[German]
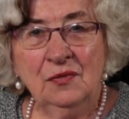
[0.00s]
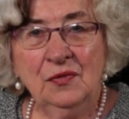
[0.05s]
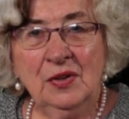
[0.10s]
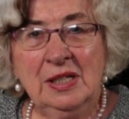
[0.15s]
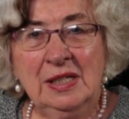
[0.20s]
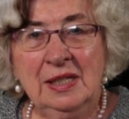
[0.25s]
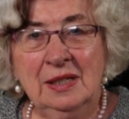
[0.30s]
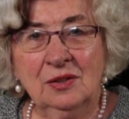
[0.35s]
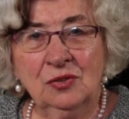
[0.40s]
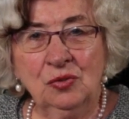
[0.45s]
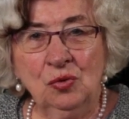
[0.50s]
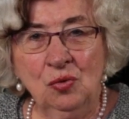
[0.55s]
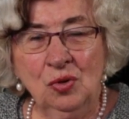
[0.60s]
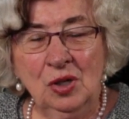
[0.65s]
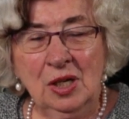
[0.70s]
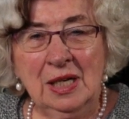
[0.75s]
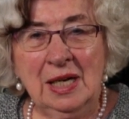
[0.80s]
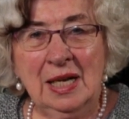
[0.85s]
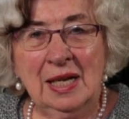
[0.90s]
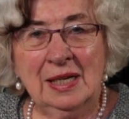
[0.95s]
Wie die
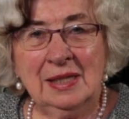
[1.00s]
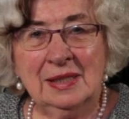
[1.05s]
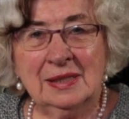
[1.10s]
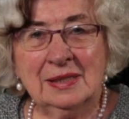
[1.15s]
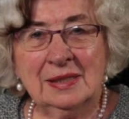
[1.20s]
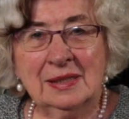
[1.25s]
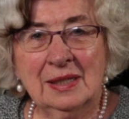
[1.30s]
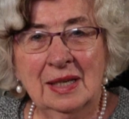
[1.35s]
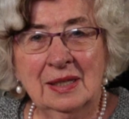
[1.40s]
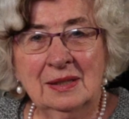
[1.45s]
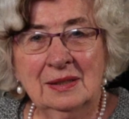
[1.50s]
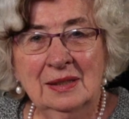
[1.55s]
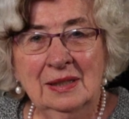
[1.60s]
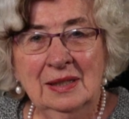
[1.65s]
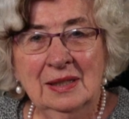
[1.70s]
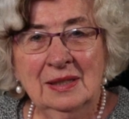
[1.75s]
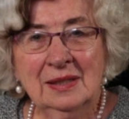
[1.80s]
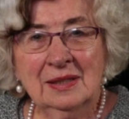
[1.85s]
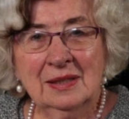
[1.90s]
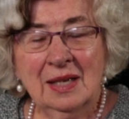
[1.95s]
Dunkelheit
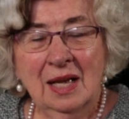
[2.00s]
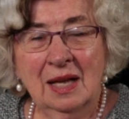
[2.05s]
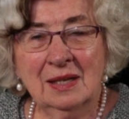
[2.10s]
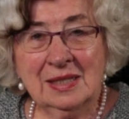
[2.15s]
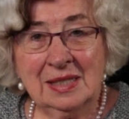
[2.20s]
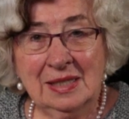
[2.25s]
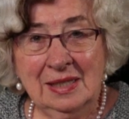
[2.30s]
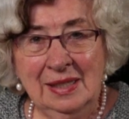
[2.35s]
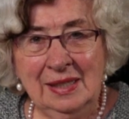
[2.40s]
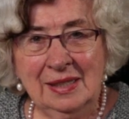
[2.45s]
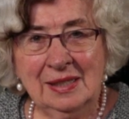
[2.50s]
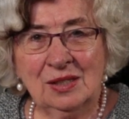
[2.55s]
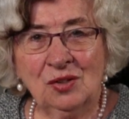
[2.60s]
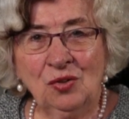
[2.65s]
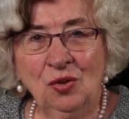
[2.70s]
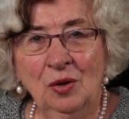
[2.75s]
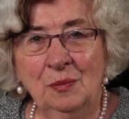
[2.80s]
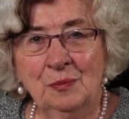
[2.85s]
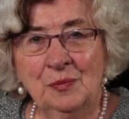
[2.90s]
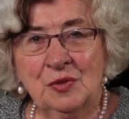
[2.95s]
ans Licht
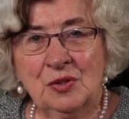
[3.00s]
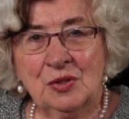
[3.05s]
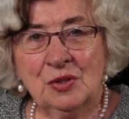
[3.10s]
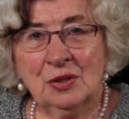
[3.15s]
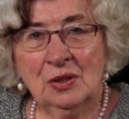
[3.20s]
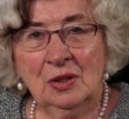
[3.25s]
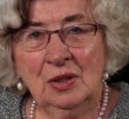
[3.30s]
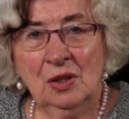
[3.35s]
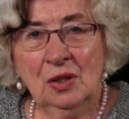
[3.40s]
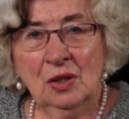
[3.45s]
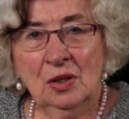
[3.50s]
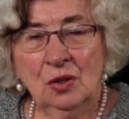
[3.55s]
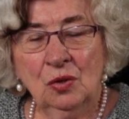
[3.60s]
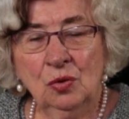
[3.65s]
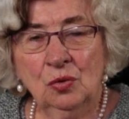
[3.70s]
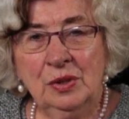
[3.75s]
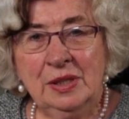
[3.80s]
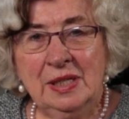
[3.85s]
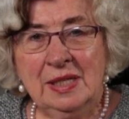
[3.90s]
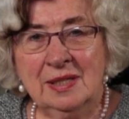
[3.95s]
kommt
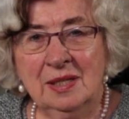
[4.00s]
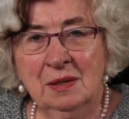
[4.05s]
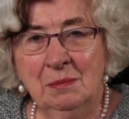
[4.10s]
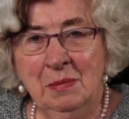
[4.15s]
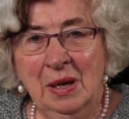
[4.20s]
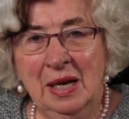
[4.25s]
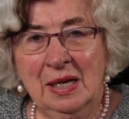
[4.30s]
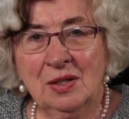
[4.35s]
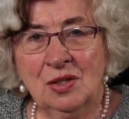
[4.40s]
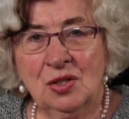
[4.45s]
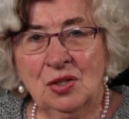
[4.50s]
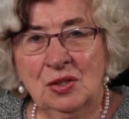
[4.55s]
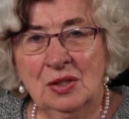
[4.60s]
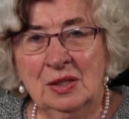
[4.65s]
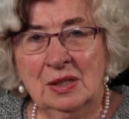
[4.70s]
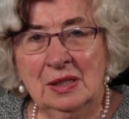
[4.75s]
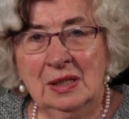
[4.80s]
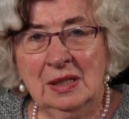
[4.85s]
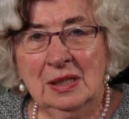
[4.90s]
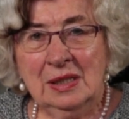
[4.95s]
und diese
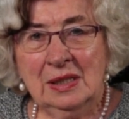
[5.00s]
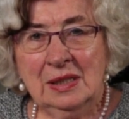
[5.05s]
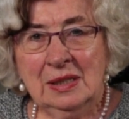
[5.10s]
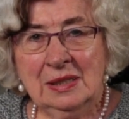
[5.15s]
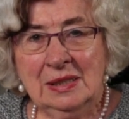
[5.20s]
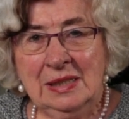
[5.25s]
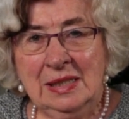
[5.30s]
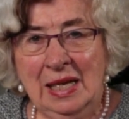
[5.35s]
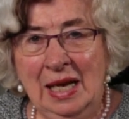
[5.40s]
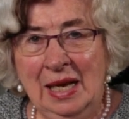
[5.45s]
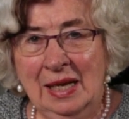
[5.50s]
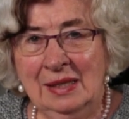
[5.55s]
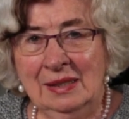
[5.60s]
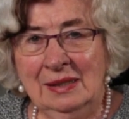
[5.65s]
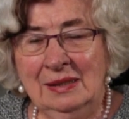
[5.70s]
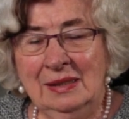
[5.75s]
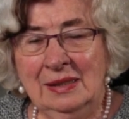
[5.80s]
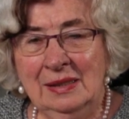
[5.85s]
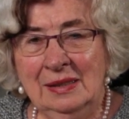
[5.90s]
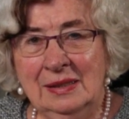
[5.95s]
Menschen, die
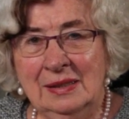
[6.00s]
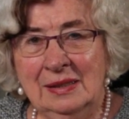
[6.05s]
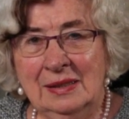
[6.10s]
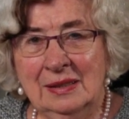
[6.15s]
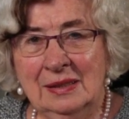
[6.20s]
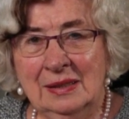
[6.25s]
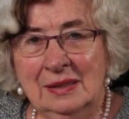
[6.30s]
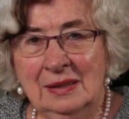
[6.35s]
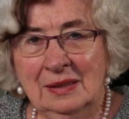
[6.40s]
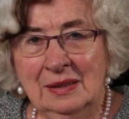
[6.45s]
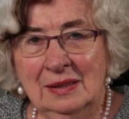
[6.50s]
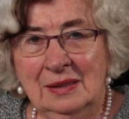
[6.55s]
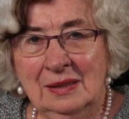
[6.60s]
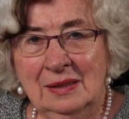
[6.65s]
eigentlich